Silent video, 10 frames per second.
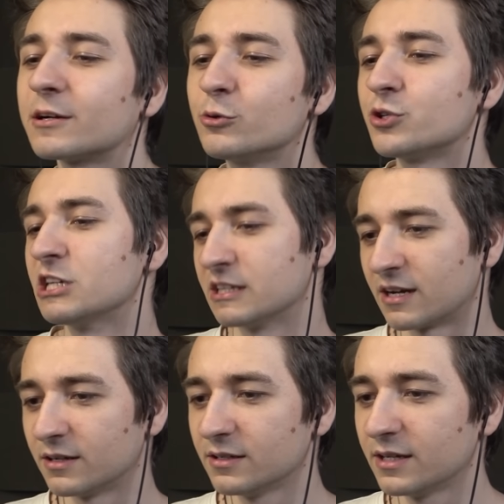la
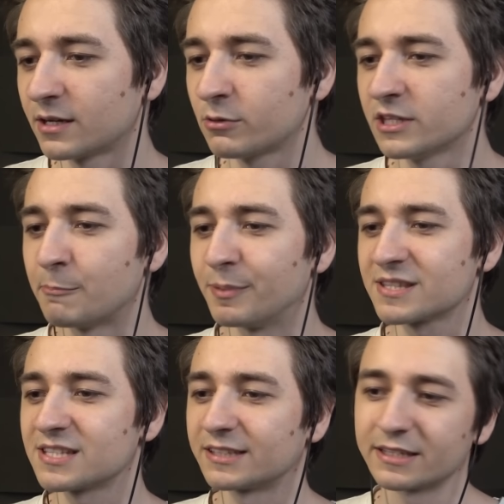cucina e quindi è
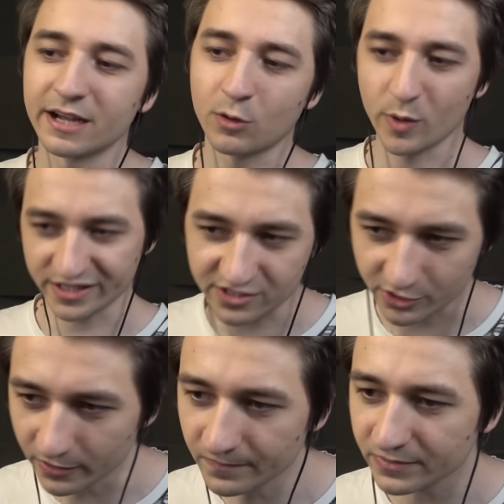passata da
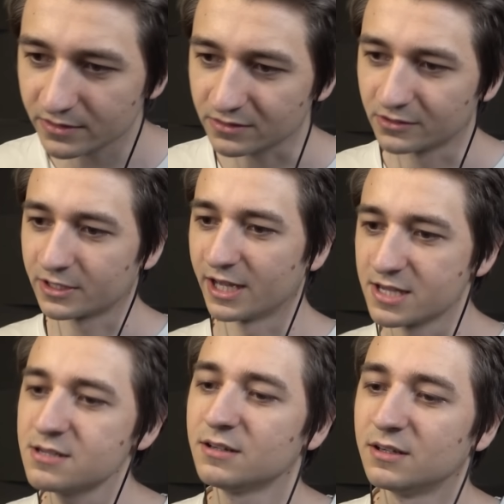questo,
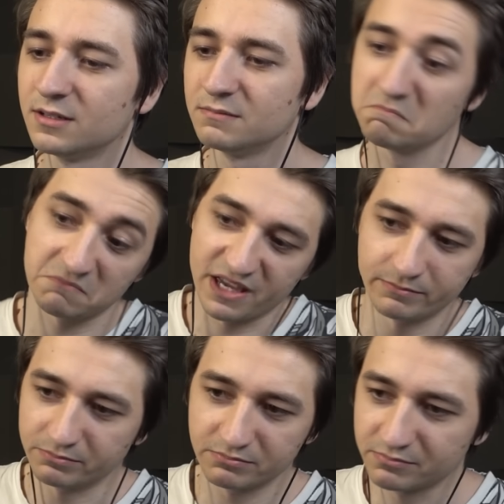ok,
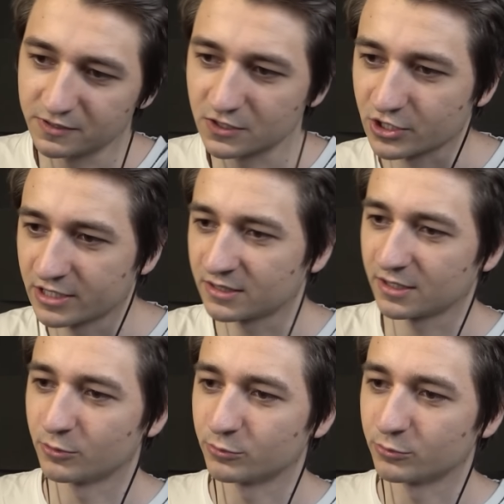che Sinceramente è